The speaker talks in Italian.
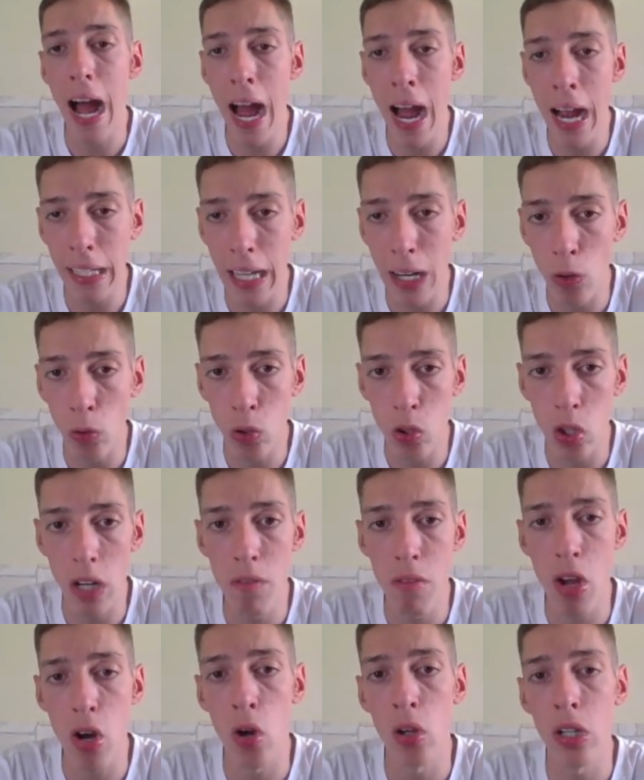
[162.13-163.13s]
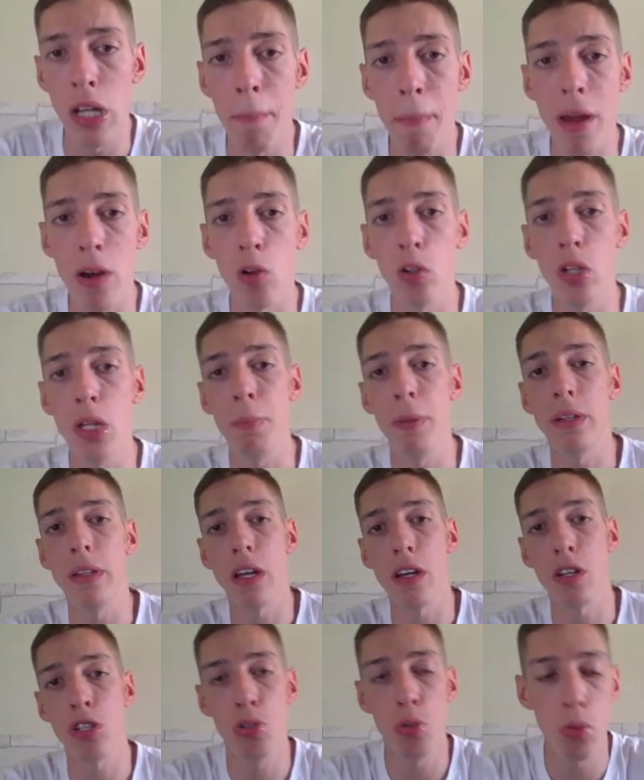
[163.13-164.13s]
anche contro il Verona parlo di
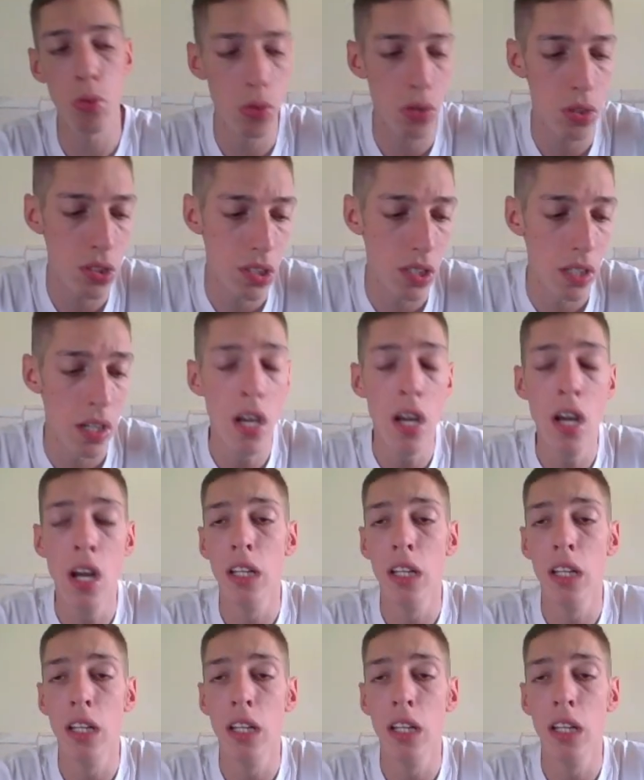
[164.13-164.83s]
Peter Schurz,